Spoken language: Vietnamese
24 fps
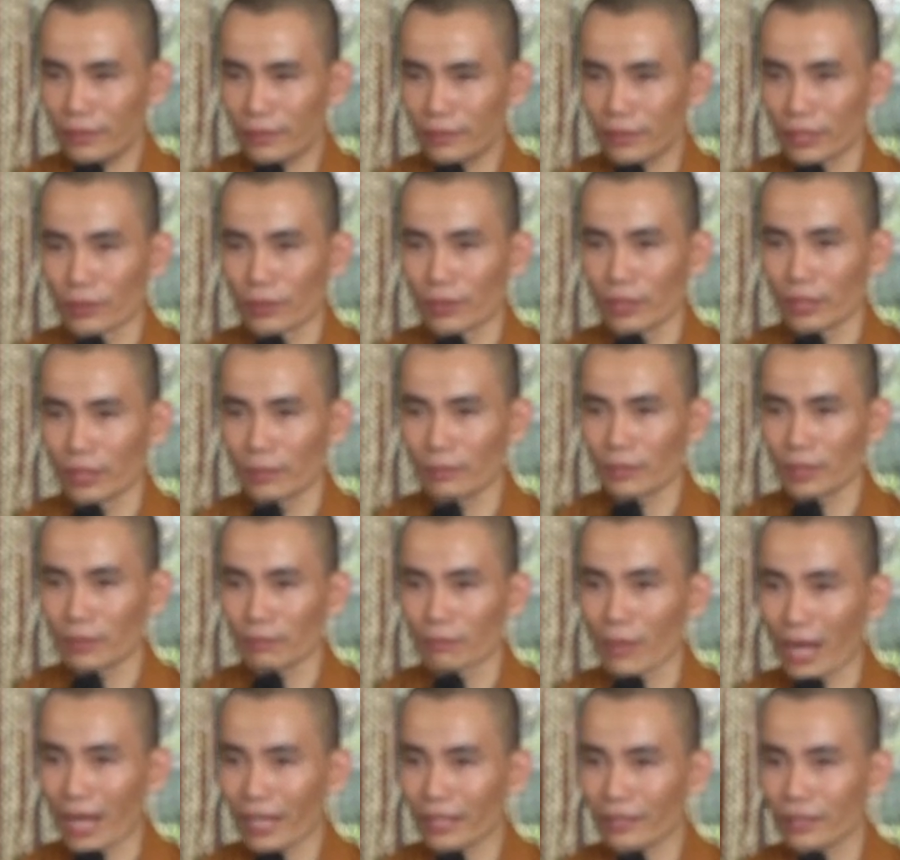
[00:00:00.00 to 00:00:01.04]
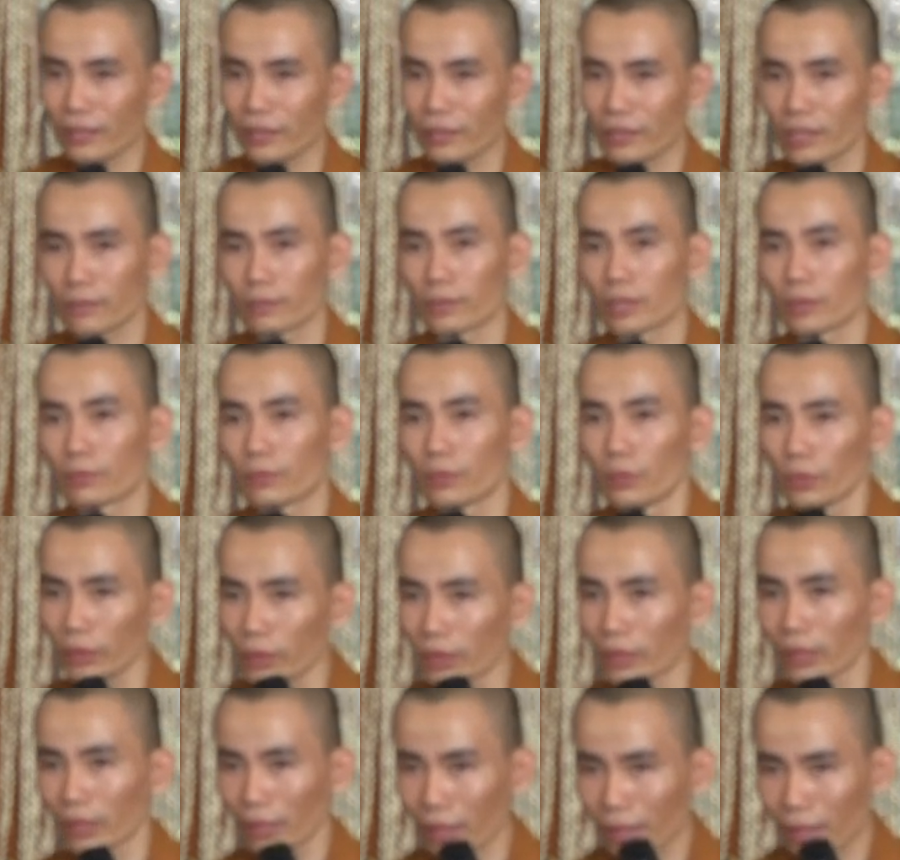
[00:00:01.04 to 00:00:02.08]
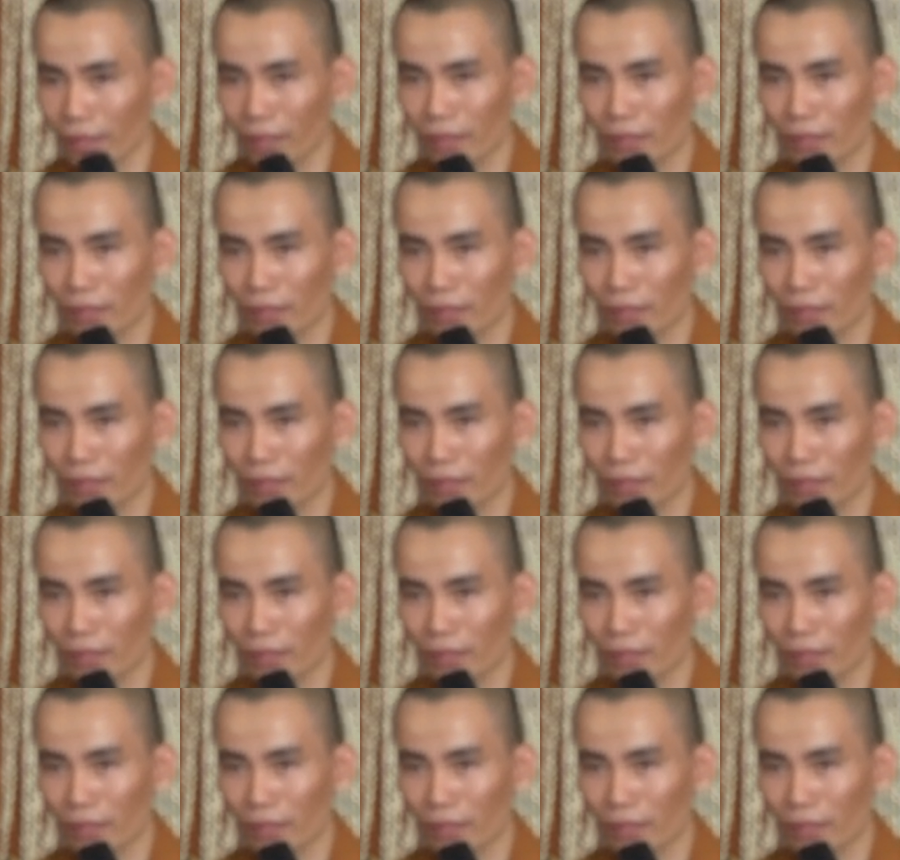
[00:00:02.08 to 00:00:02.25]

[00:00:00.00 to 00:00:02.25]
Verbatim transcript: điều khiển, mình bật chương trình mình muốn được.